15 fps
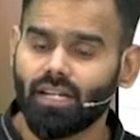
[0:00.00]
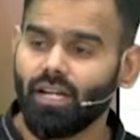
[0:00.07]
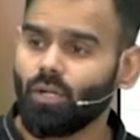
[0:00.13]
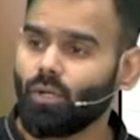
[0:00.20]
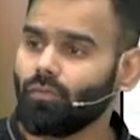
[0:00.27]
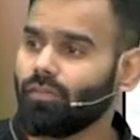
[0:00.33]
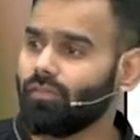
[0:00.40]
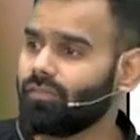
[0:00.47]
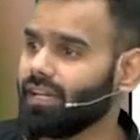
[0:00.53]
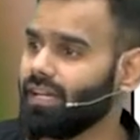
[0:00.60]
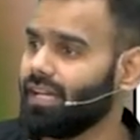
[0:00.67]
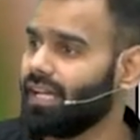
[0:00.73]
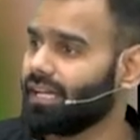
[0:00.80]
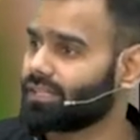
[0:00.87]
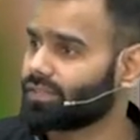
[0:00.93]
टेन टू
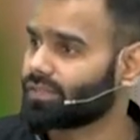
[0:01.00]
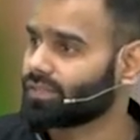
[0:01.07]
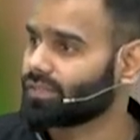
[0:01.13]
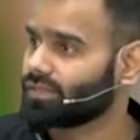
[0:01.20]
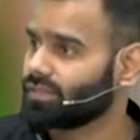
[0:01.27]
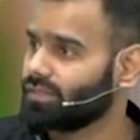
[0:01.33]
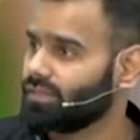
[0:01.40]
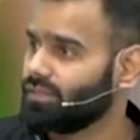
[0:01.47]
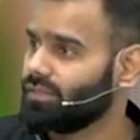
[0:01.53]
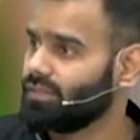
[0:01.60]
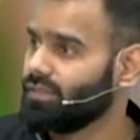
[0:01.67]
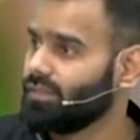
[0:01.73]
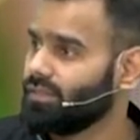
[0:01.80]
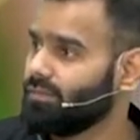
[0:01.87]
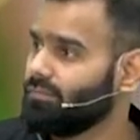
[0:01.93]
फिफ्टीन लैक्स
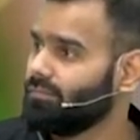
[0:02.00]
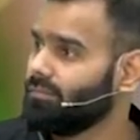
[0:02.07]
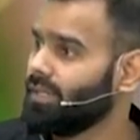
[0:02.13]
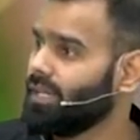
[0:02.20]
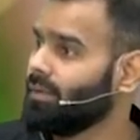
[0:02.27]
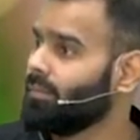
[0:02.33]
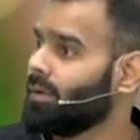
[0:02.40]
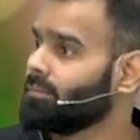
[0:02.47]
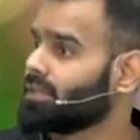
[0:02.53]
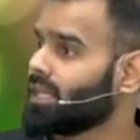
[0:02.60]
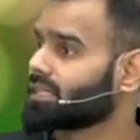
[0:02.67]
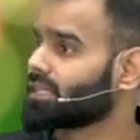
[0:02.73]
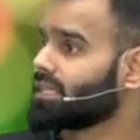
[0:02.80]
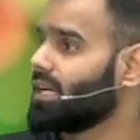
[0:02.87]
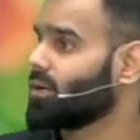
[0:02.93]
मिनिमम
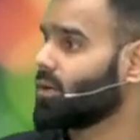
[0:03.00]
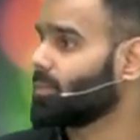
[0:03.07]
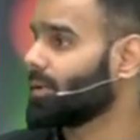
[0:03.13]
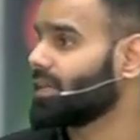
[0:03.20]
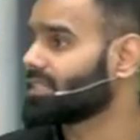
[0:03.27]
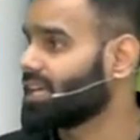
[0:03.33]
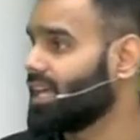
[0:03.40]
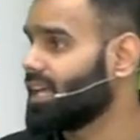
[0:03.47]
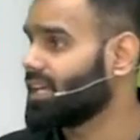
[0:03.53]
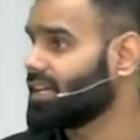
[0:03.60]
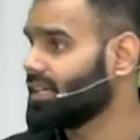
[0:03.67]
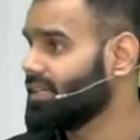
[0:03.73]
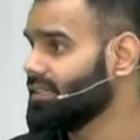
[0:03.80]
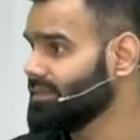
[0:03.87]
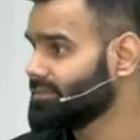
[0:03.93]
दस लाख रुपए
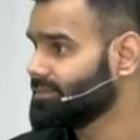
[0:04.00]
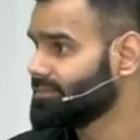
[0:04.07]
सालाना